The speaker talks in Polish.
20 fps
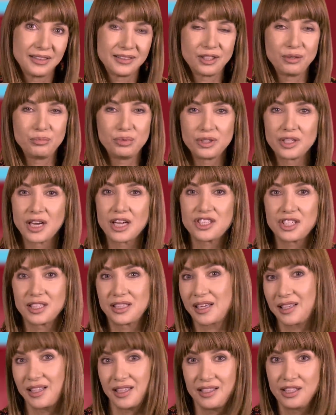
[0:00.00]
to było
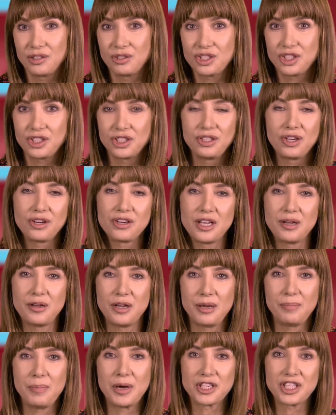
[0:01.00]
nasze takie niedoścignione
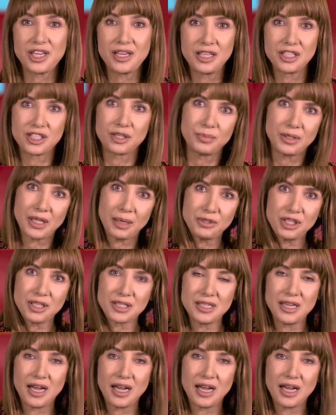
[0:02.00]
marzenie, żeby tam się